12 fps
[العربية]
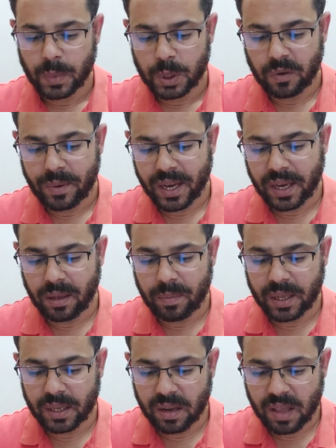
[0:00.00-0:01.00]
شوفوا بقى الجديد
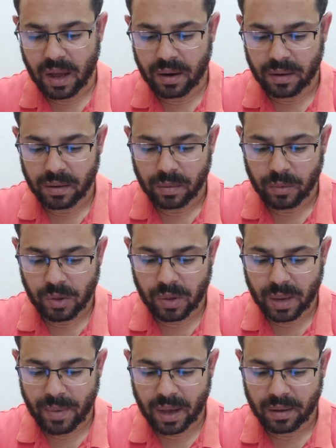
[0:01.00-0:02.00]
بقى اللي ظهر
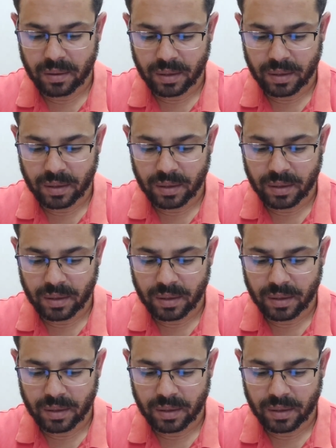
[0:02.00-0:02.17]
بصوا يا جماعه